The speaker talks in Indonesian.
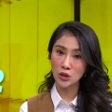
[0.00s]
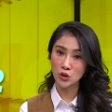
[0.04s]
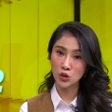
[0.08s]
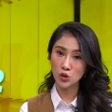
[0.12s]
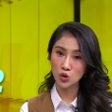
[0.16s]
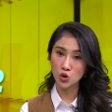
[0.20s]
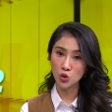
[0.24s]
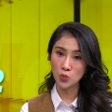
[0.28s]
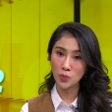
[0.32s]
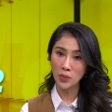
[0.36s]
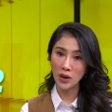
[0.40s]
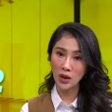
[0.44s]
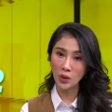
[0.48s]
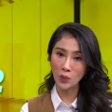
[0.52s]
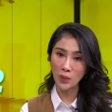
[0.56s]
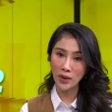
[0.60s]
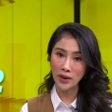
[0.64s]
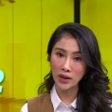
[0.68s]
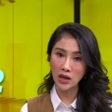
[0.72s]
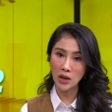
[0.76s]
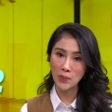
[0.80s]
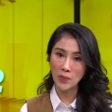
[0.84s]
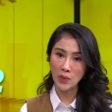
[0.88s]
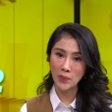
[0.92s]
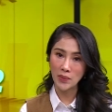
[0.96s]
Sejumlah
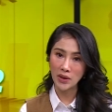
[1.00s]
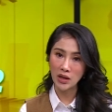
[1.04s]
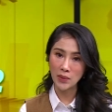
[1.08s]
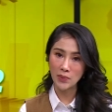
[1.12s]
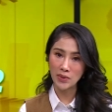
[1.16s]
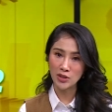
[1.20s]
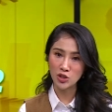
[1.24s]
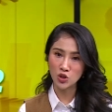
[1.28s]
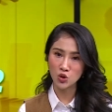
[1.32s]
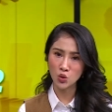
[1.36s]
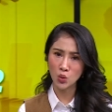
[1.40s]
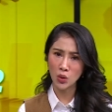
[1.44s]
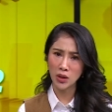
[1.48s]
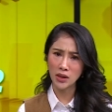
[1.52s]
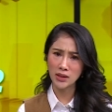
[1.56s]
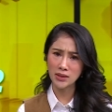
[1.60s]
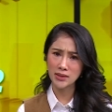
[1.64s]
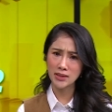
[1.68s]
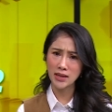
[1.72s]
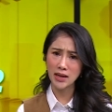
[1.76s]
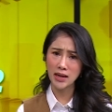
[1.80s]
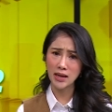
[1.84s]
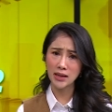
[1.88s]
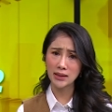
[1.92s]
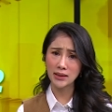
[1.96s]
warga memilih menjual
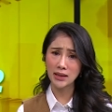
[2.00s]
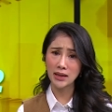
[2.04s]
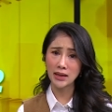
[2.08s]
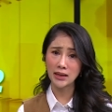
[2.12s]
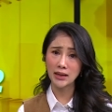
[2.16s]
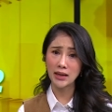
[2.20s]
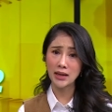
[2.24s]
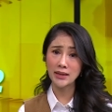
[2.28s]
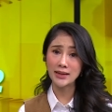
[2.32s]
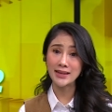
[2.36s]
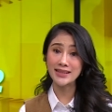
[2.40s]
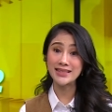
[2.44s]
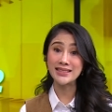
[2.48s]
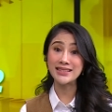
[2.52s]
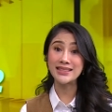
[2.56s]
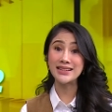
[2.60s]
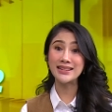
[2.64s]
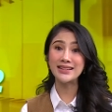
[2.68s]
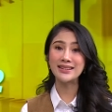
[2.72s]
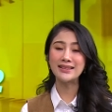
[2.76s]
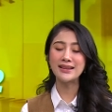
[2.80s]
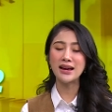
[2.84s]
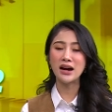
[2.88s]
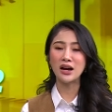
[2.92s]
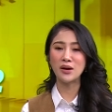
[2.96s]
saat harganya
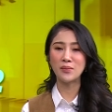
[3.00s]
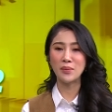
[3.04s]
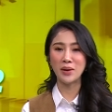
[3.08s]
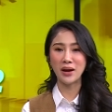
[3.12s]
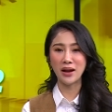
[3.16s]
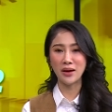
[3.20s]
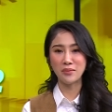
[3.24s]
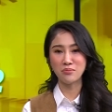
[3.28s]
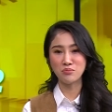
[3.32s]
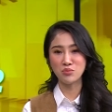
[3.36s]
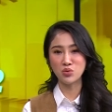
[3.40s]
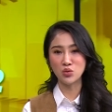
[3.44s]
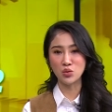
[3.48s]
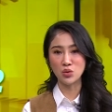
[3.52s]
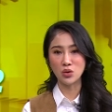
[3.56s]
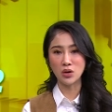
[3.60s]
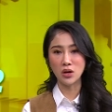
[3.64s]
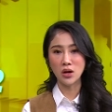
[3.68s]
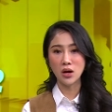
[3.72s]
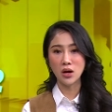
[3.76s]
sedang melambung.